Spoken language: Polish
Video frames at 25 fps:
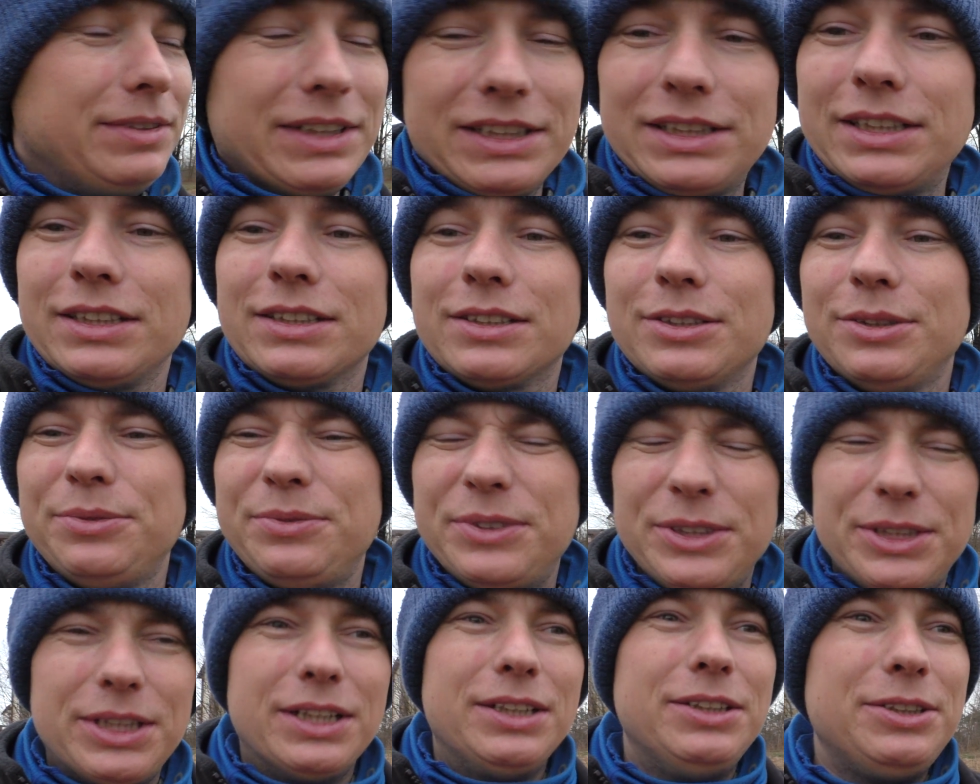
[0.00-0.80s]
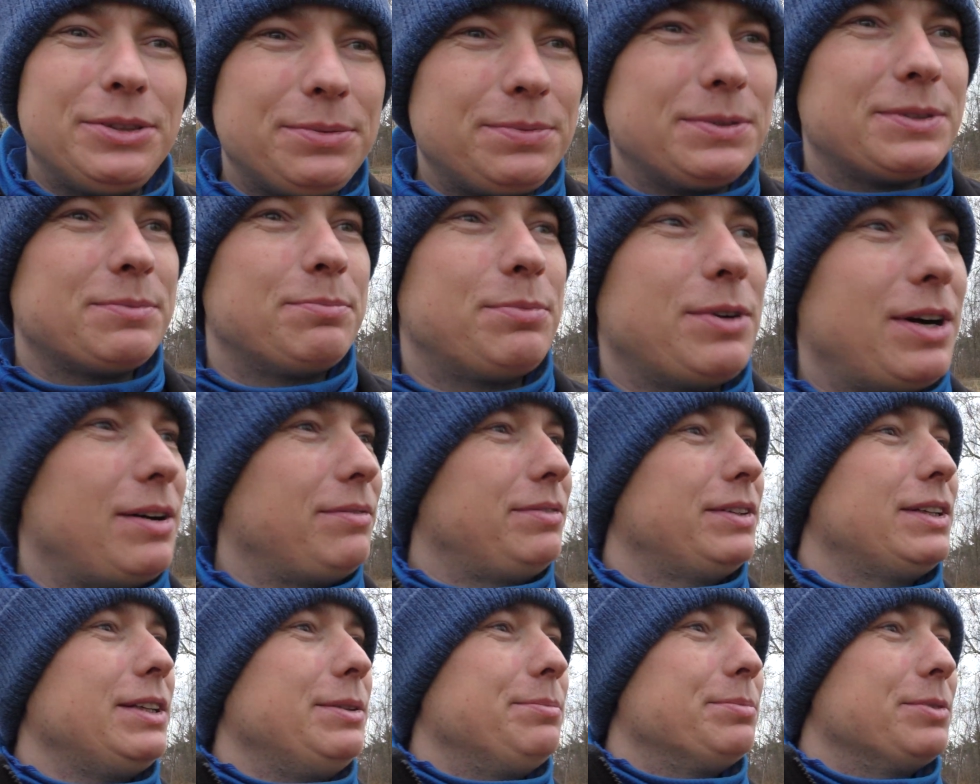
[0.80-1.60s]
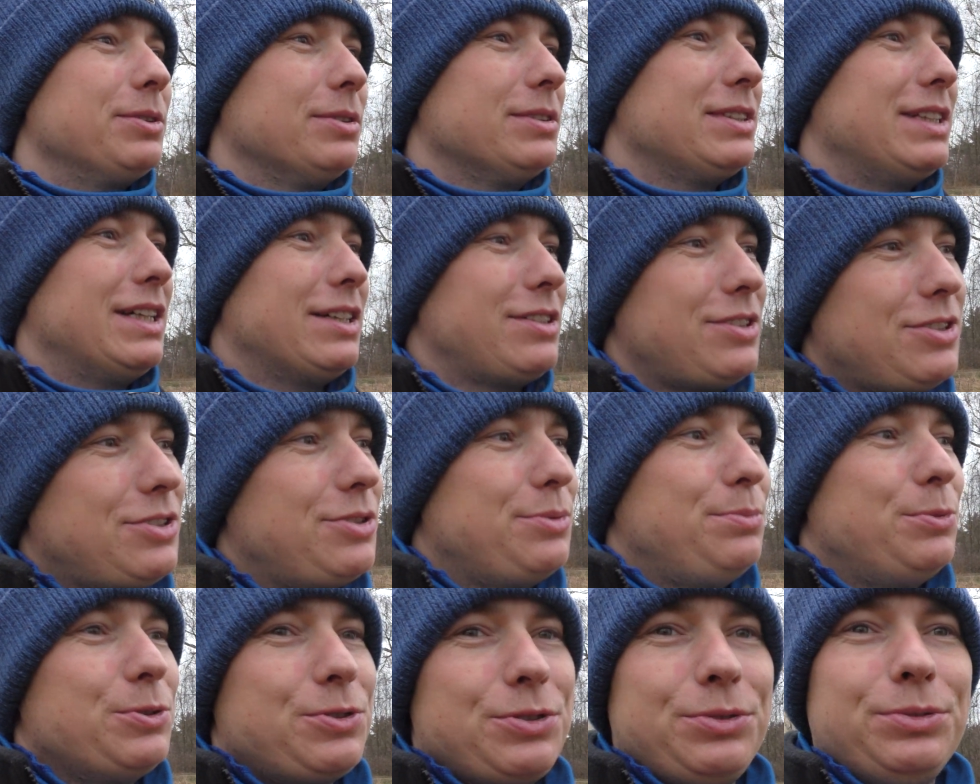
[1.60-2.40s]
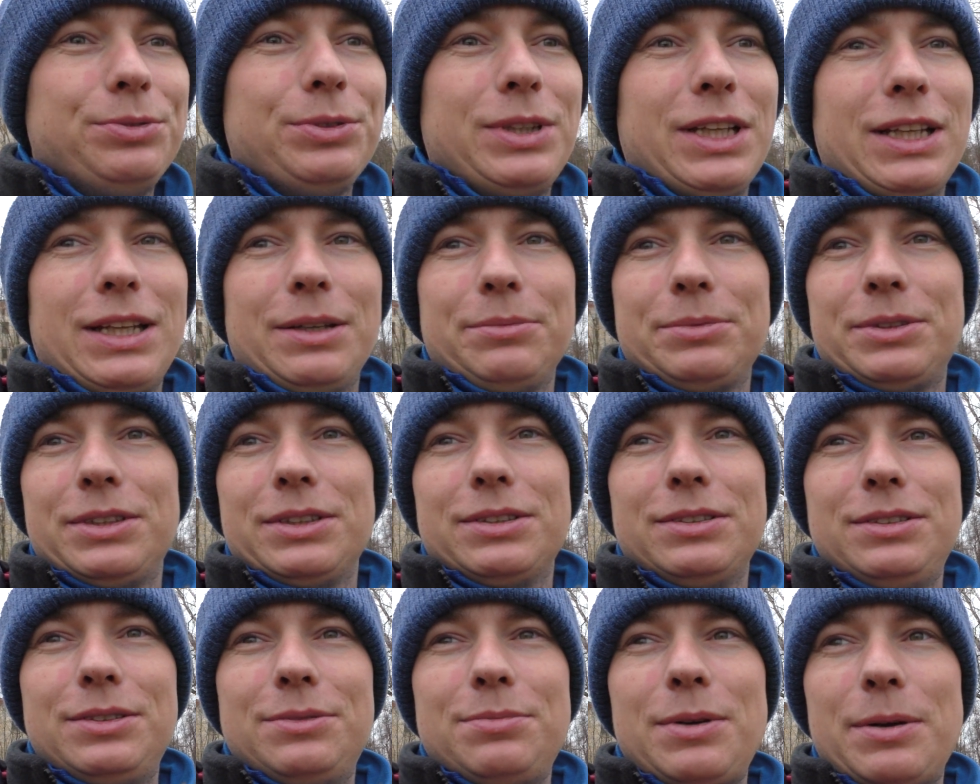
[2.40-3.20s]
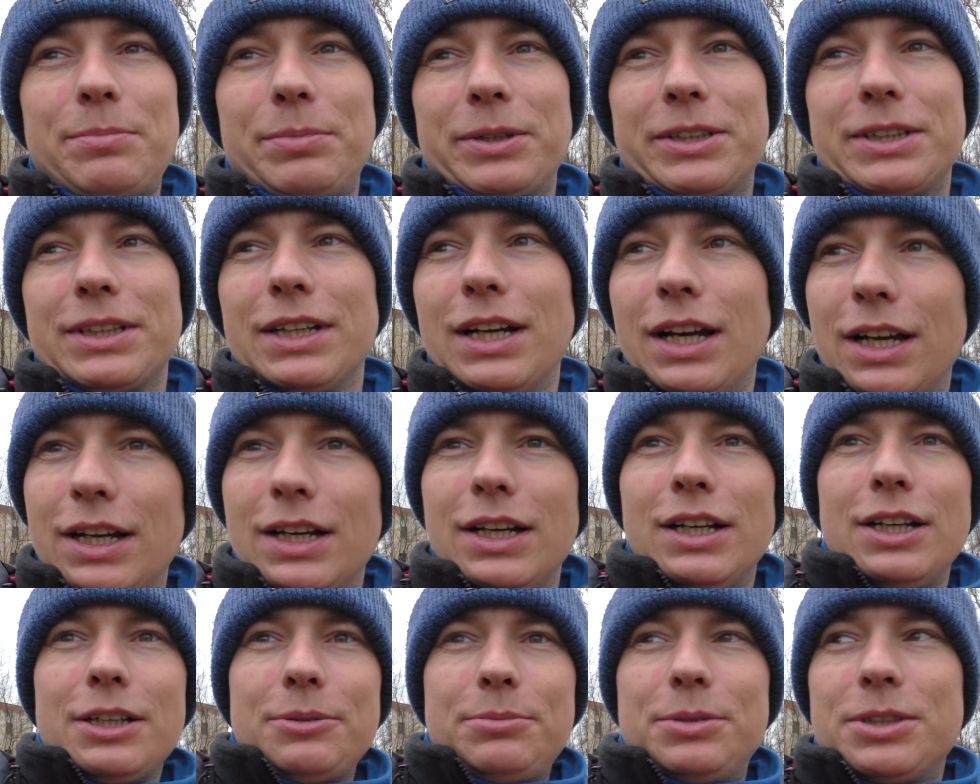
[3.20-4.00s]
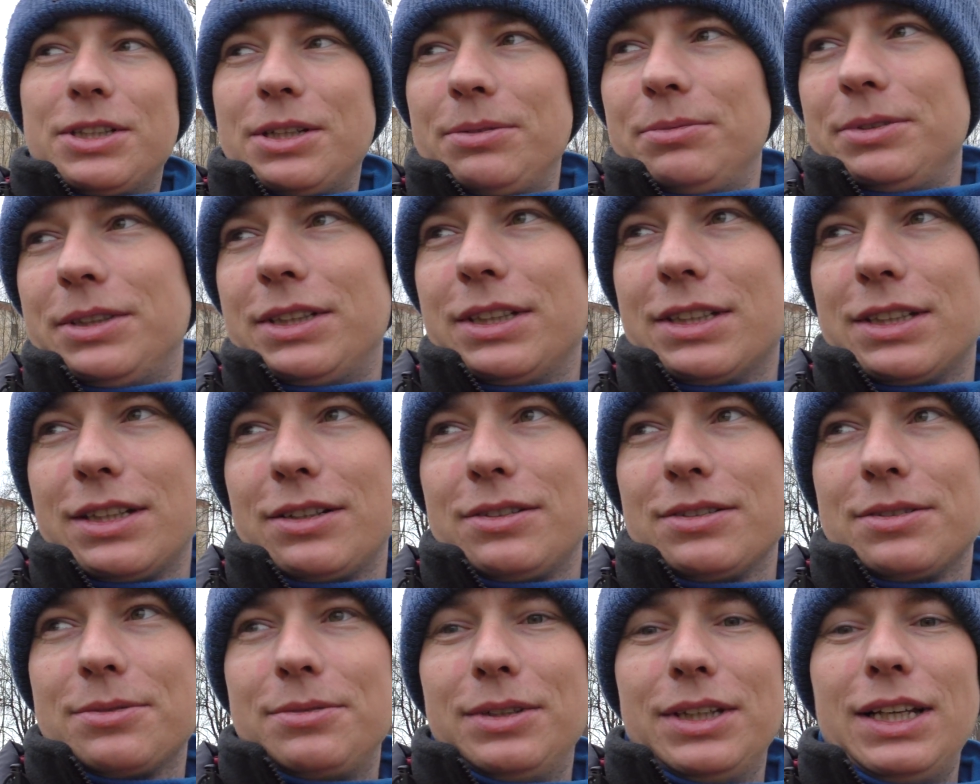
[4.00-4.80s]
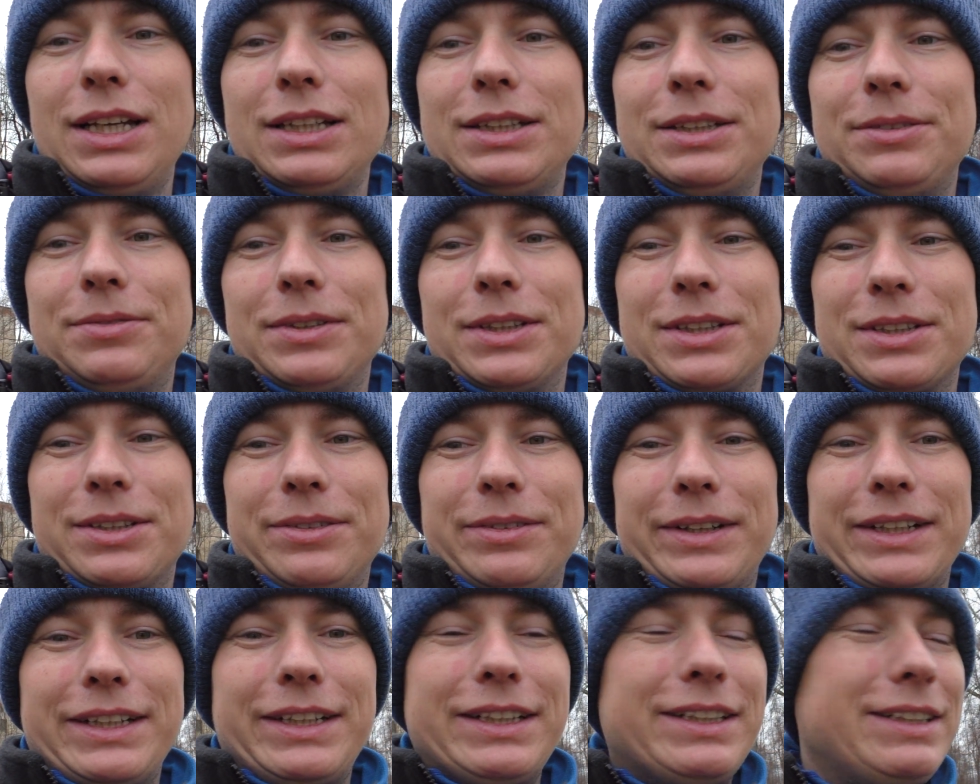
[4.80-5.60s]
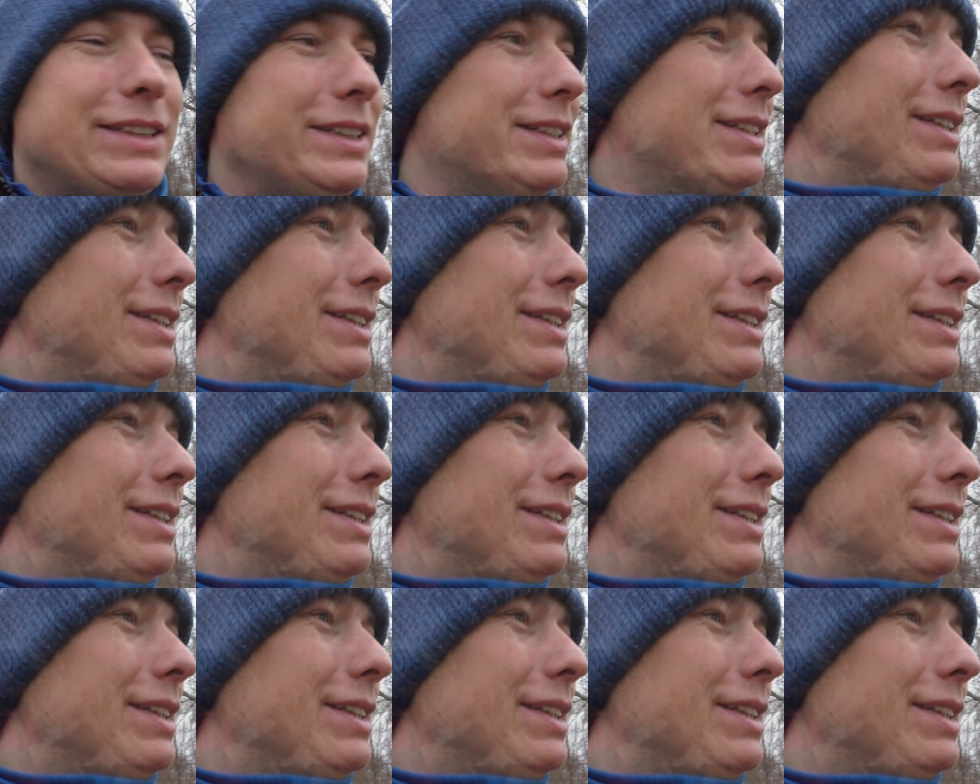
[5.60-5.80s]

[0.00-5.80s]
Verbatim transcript: Wiecie co? Widzieliśmy spławy ryb. To oznacza, że może uda nam się coś złapać. Bierzemy się za rozkładanie i wędkowanie.